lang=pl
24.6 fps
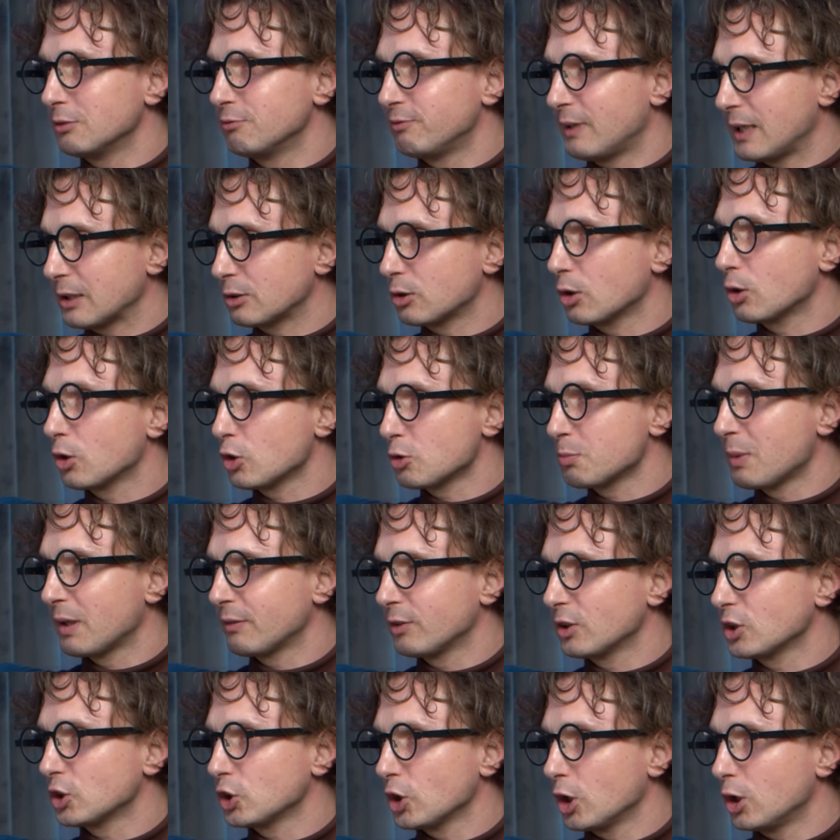warto
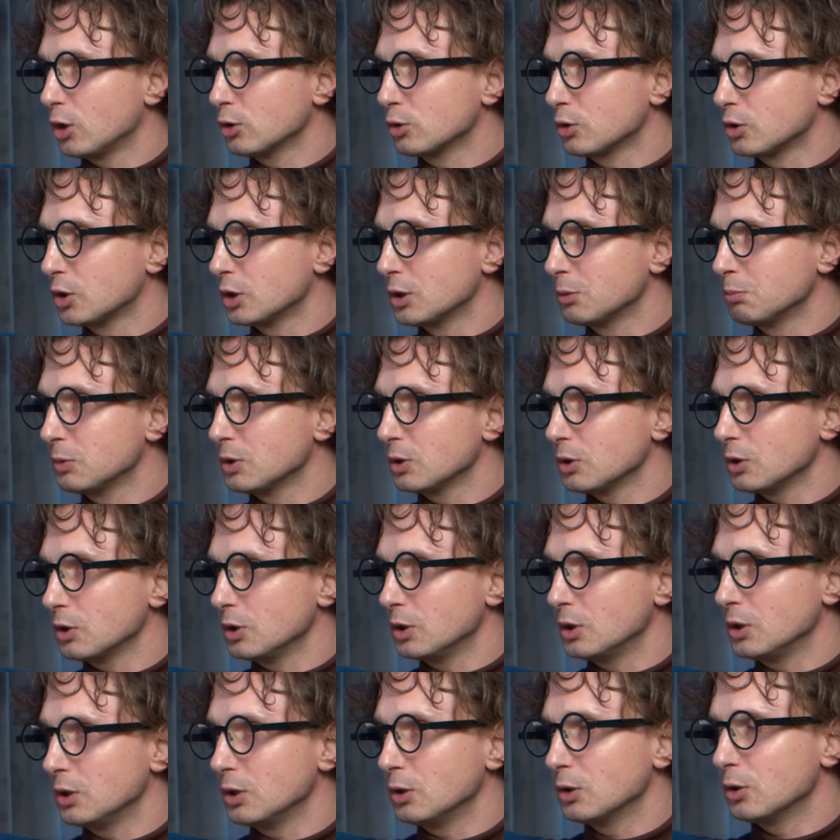rozmawiać o tym
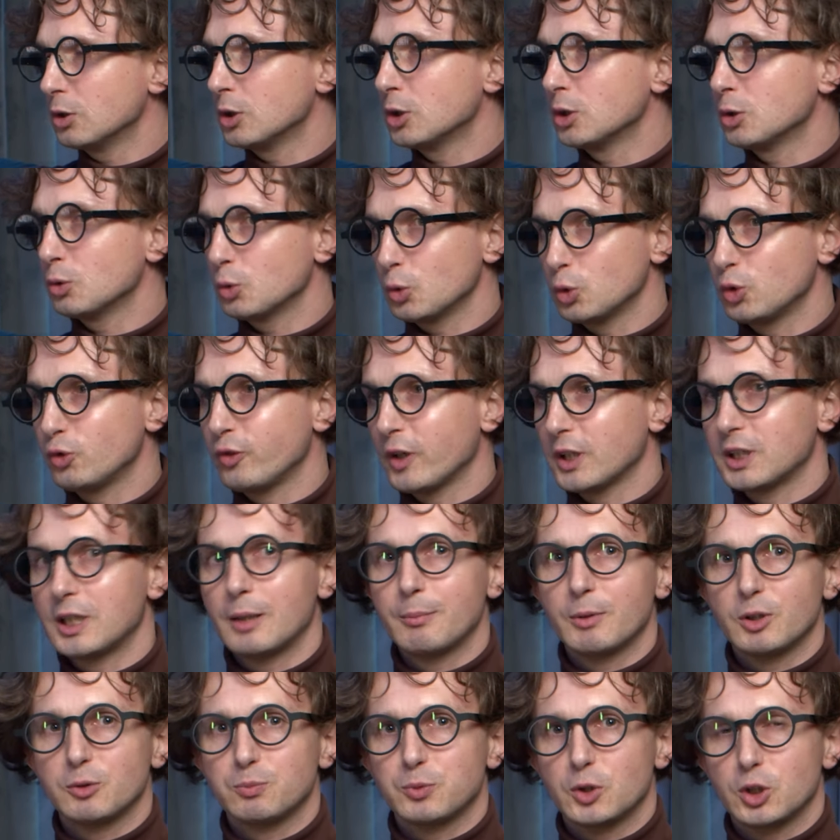i
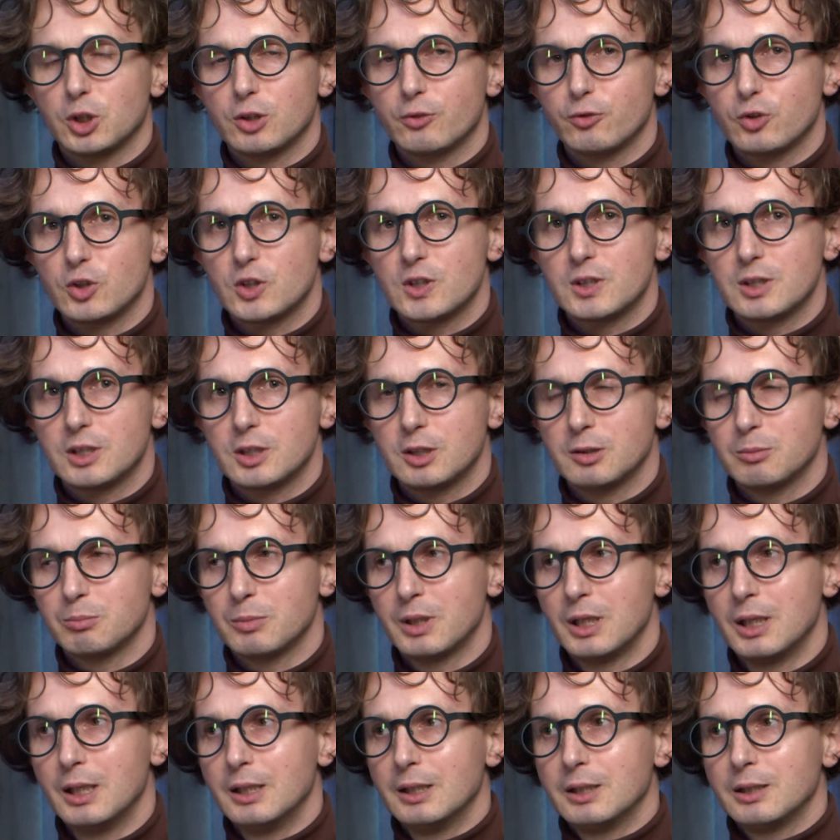uświadamiać przede
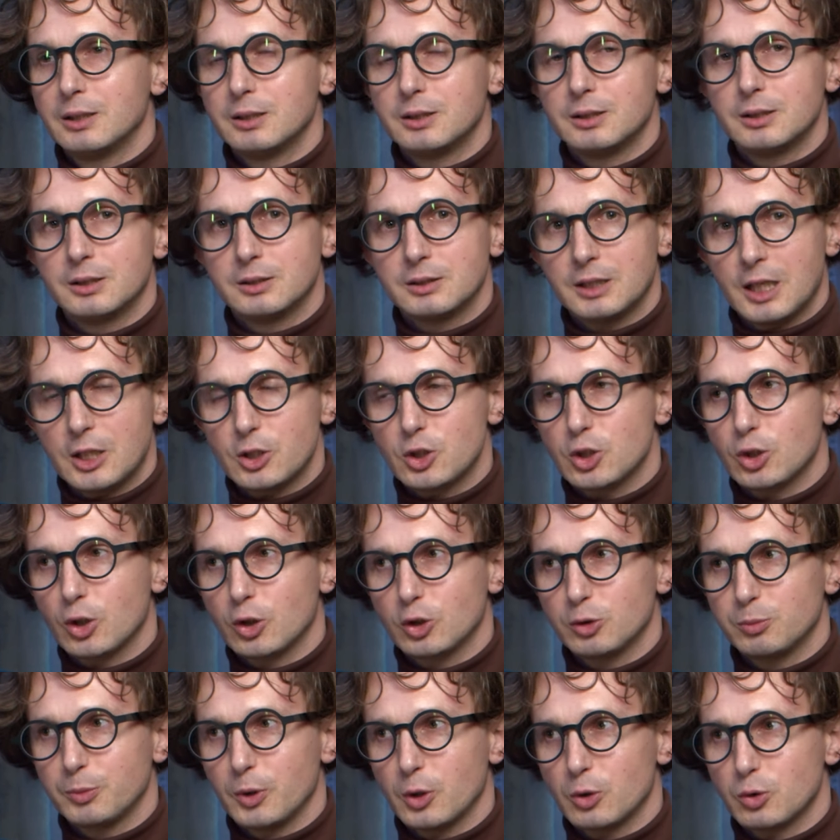wszystkim naszych
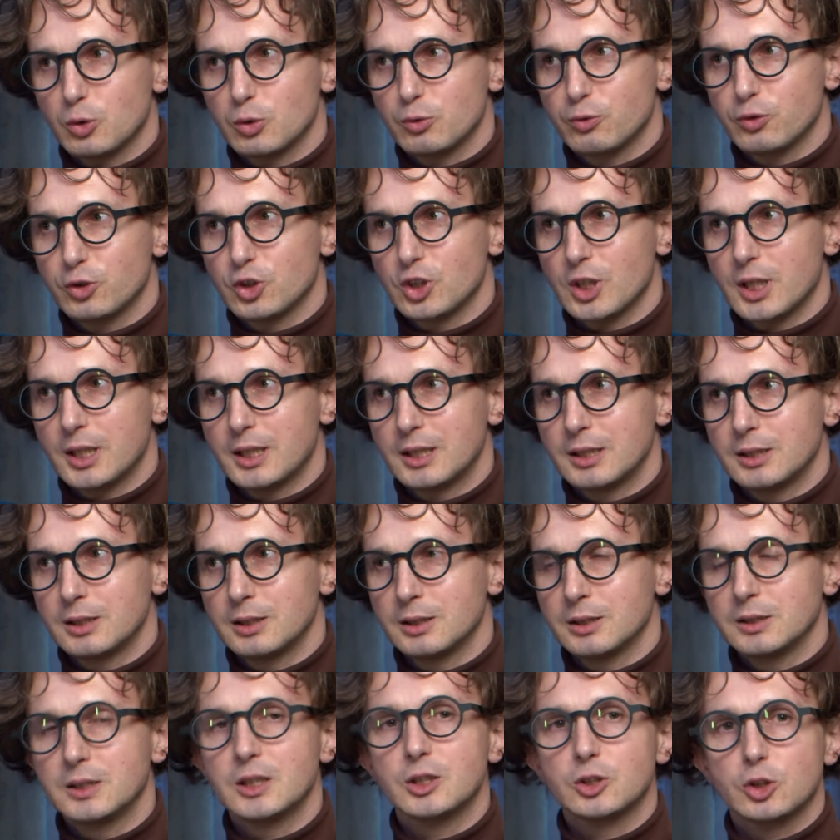odbiorców, że
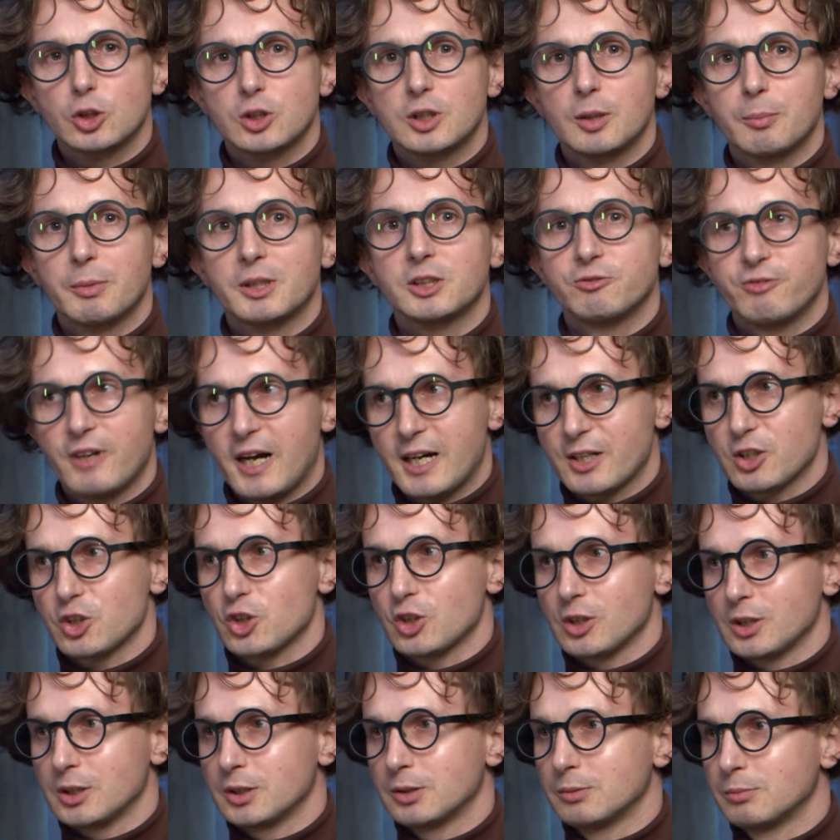mhm. jest to temat
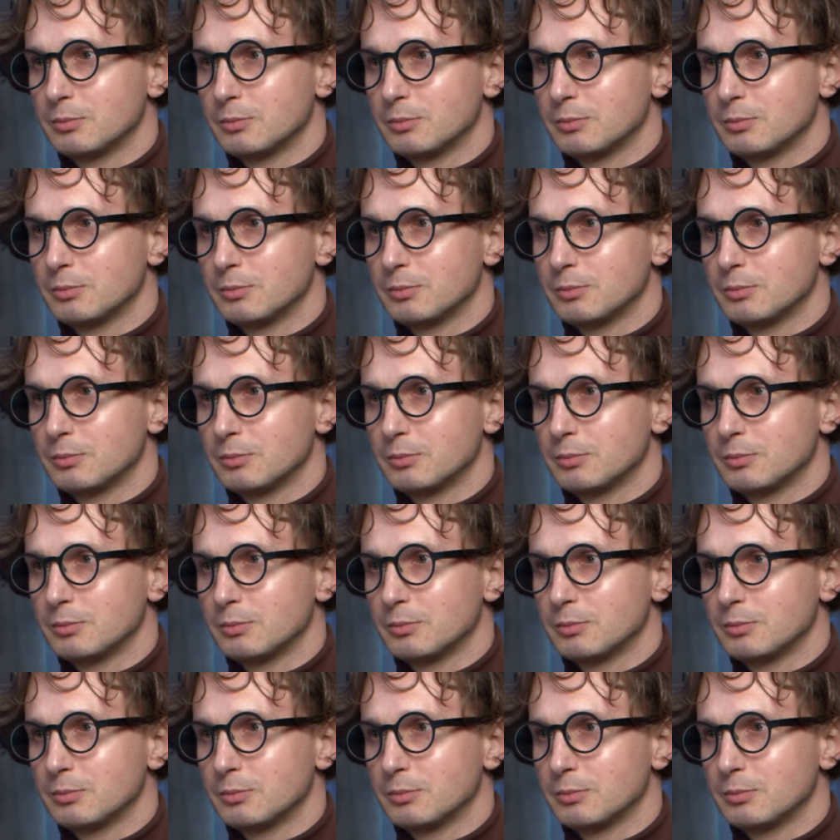ważny.